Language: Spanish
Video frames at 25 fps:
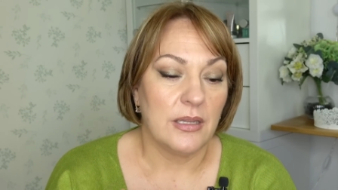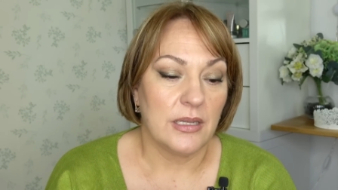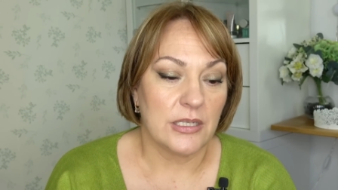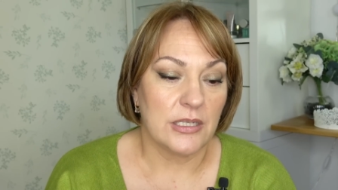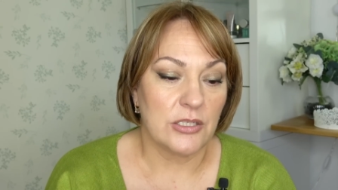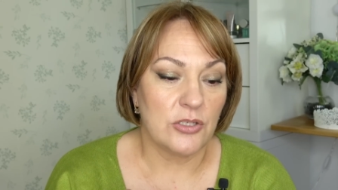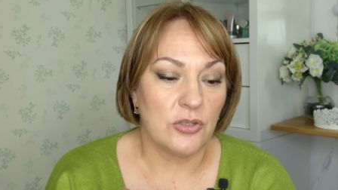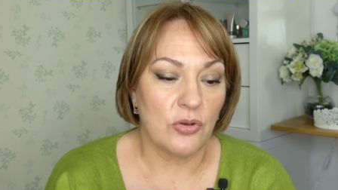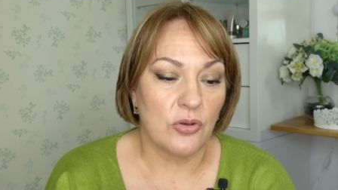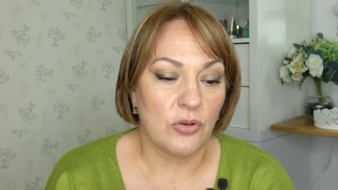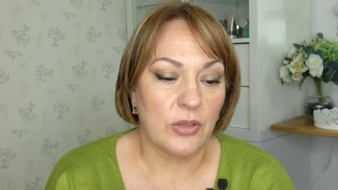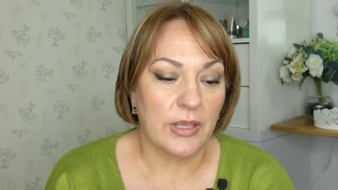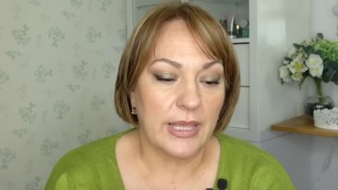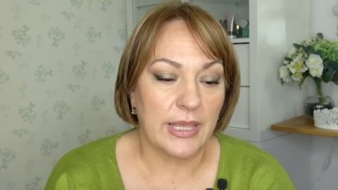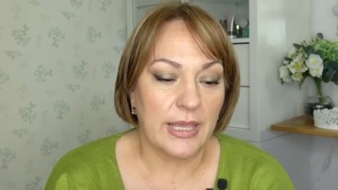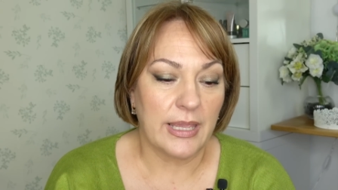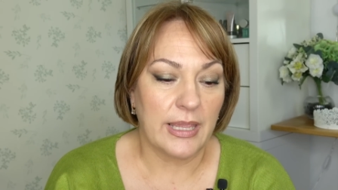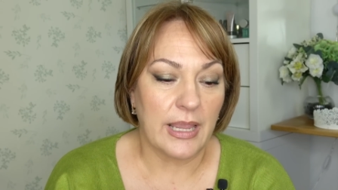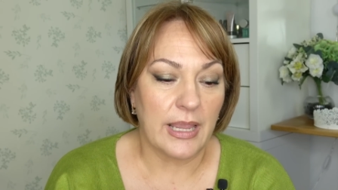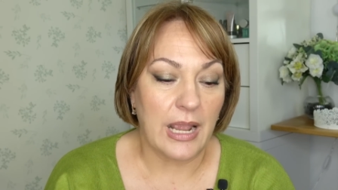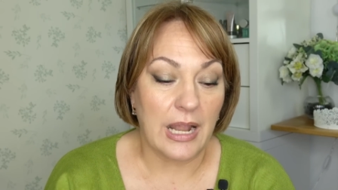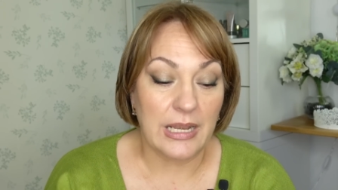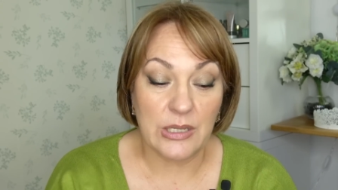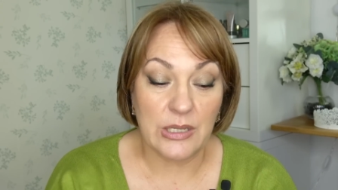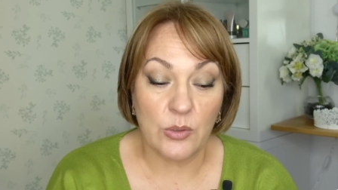Es lo
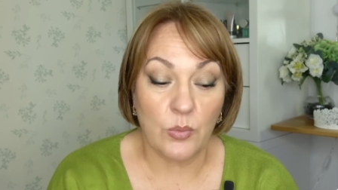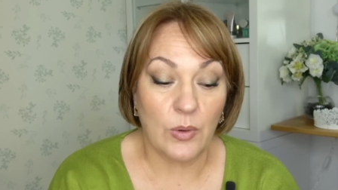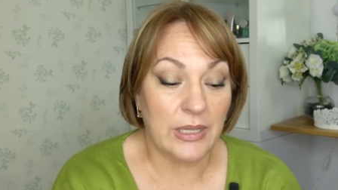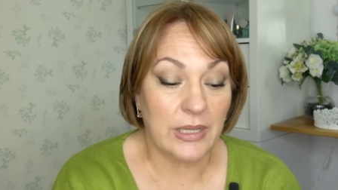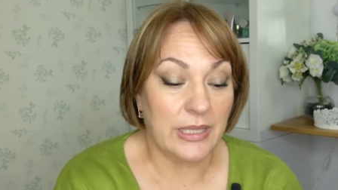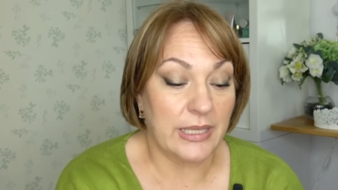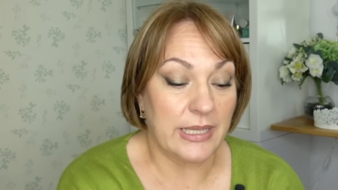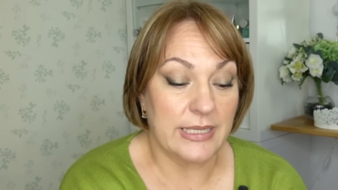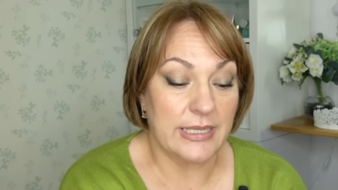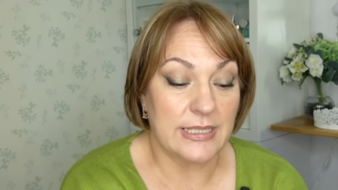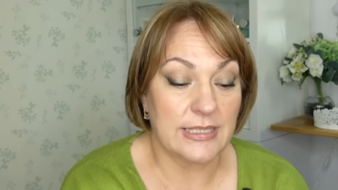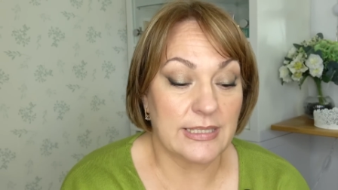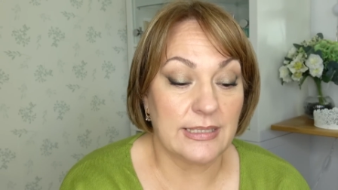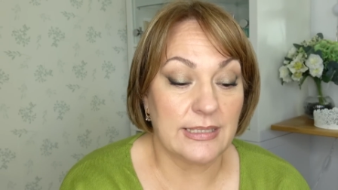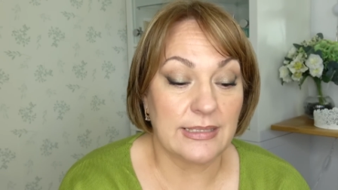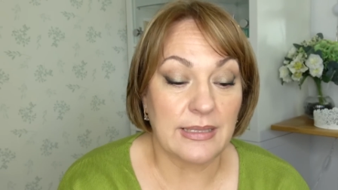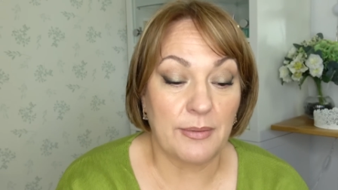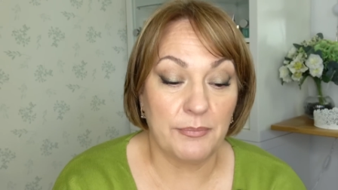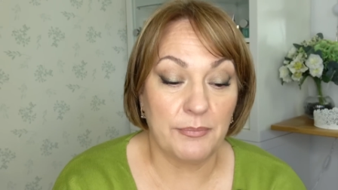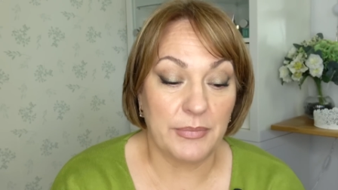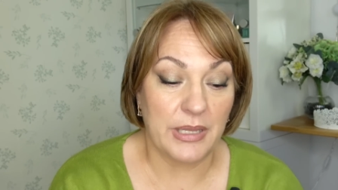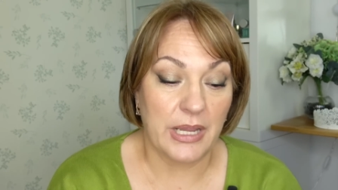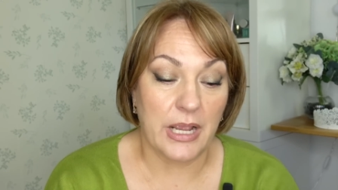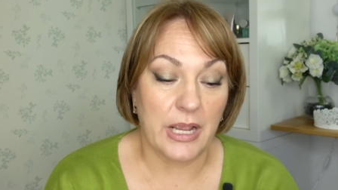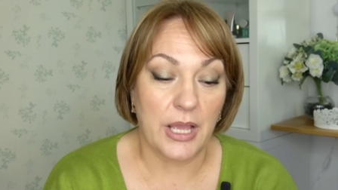que, al igual que este
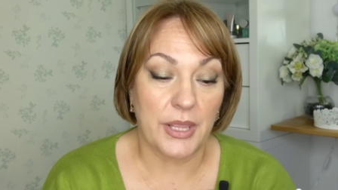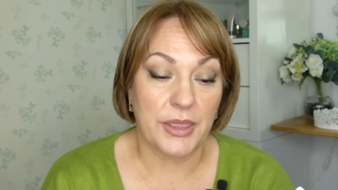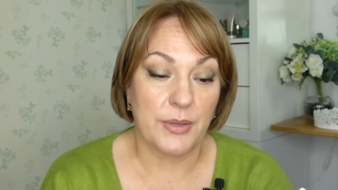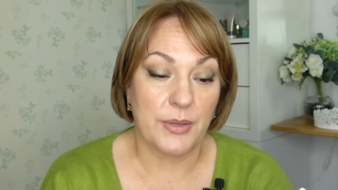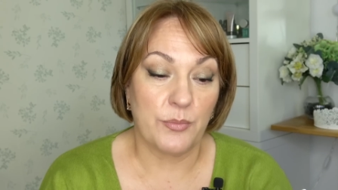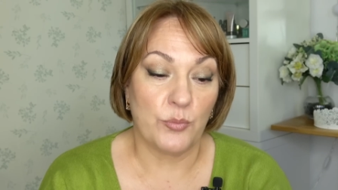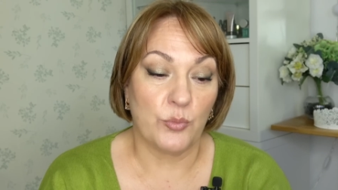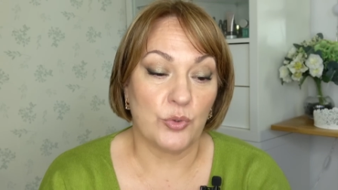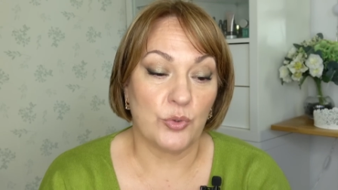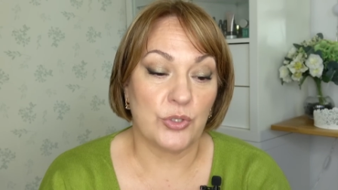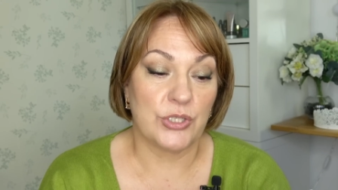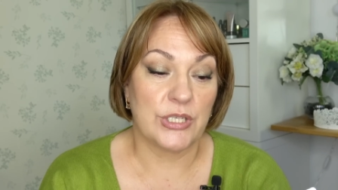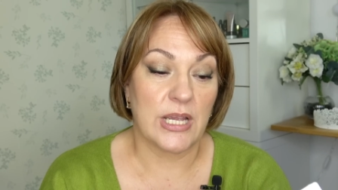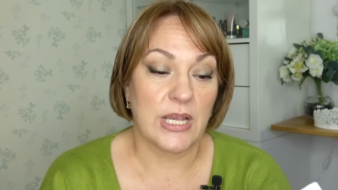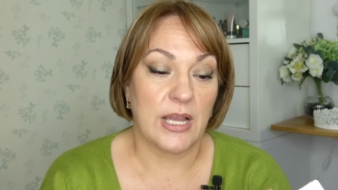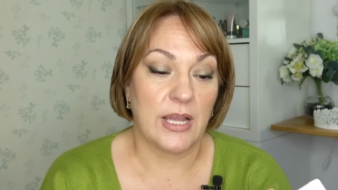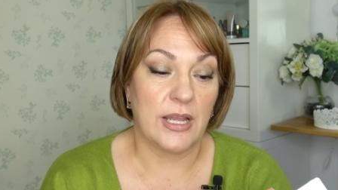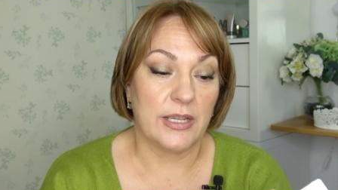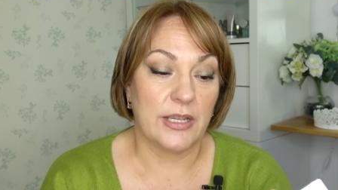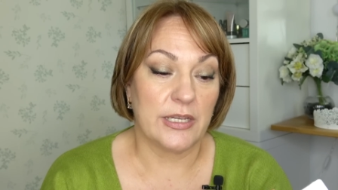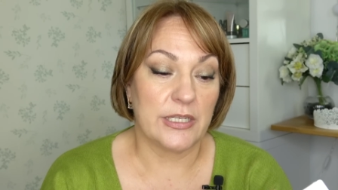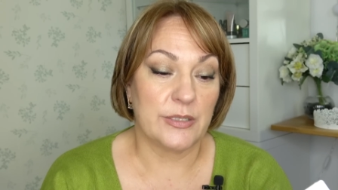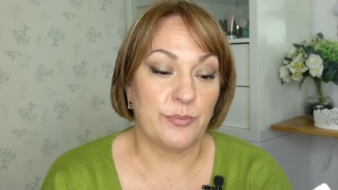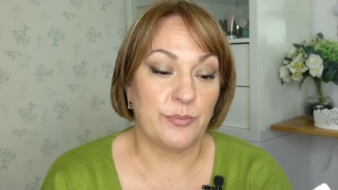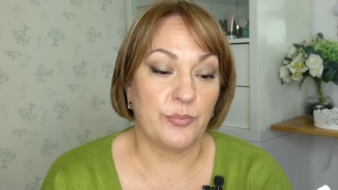también hace
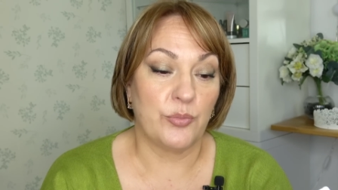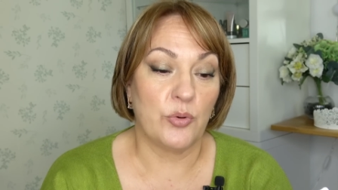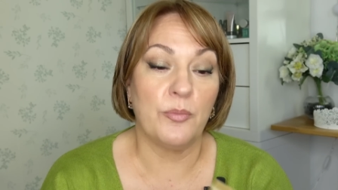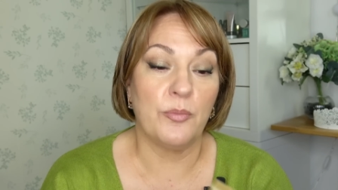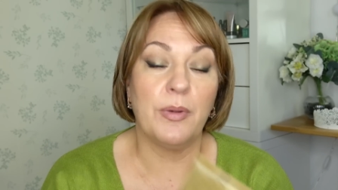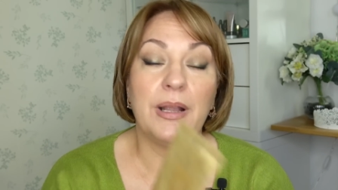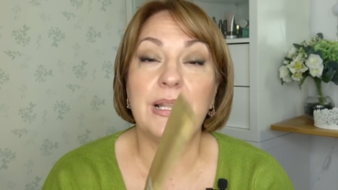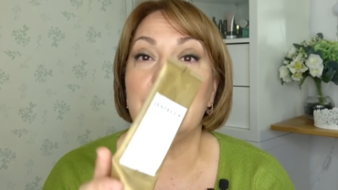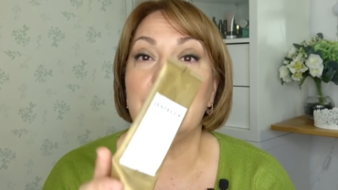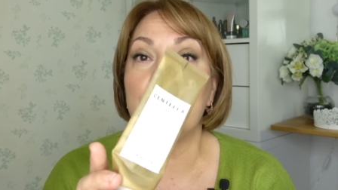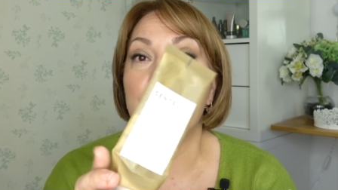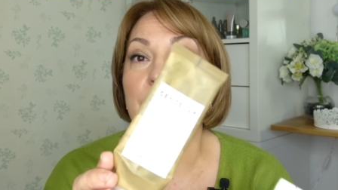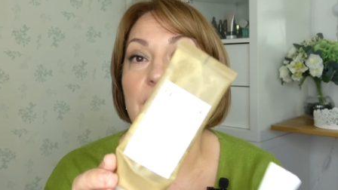mucha espuma, el de